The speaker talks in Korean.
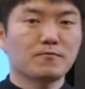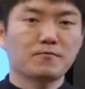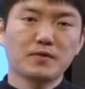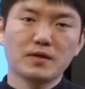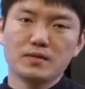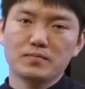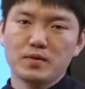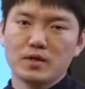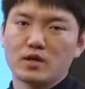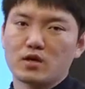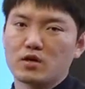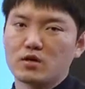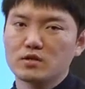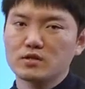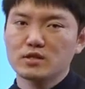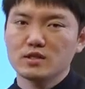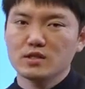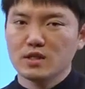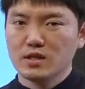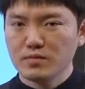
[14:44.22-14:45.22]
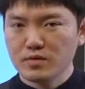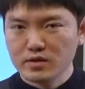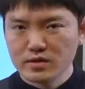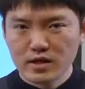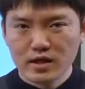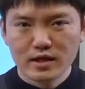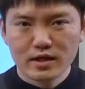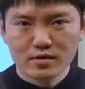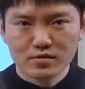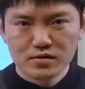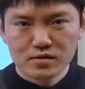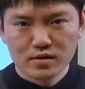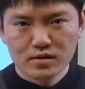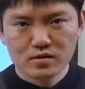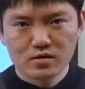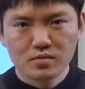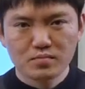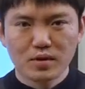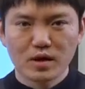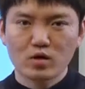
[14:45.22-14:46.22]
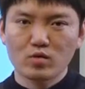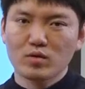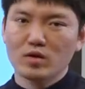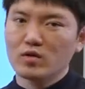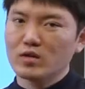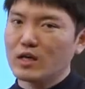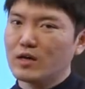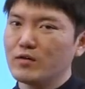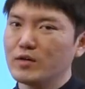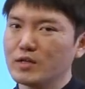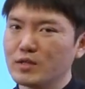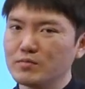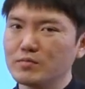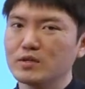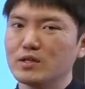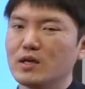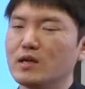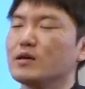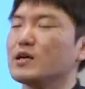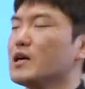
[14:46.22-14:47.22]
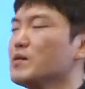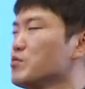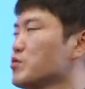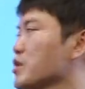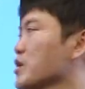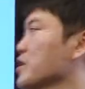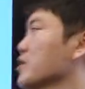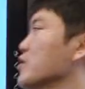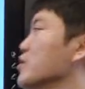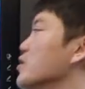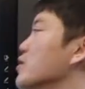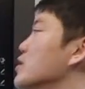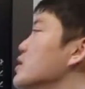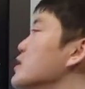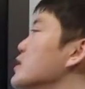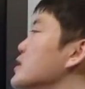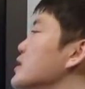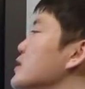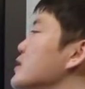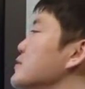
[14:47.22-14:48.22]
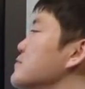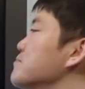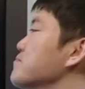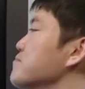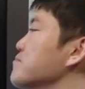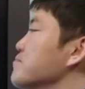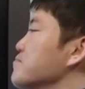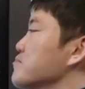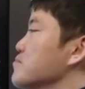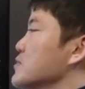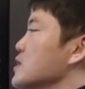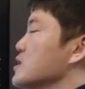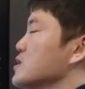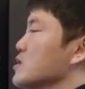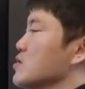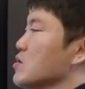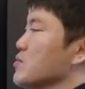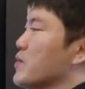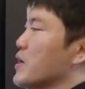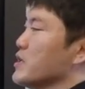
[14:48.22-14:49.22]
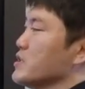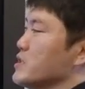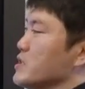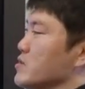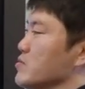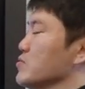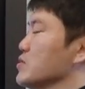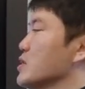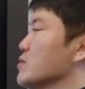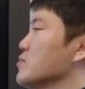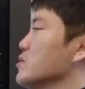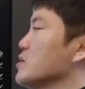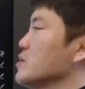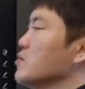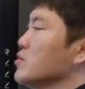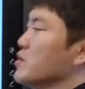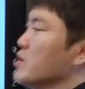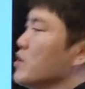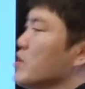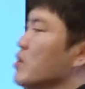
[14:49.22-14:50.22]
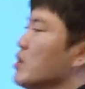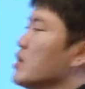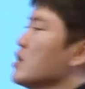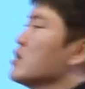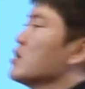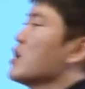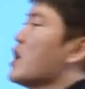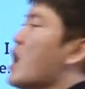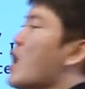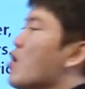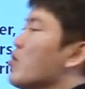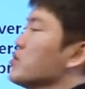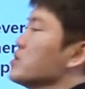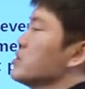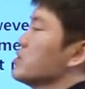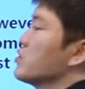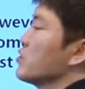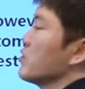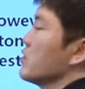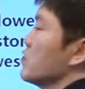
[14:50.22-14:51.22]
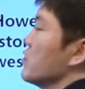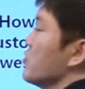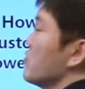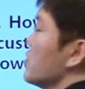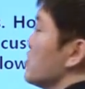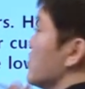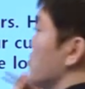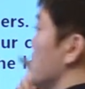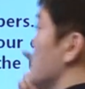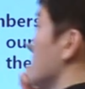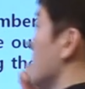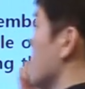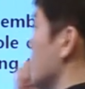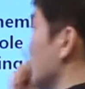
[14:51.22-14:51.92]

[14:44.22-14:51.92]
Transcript: 피드백 카드는 이메일 얘기할 수 있겠어요? 바로바로 나와야 됩니다. 가볼게요. 자 우리 발췌형부터 한번 읽어볼게요. Our store used to be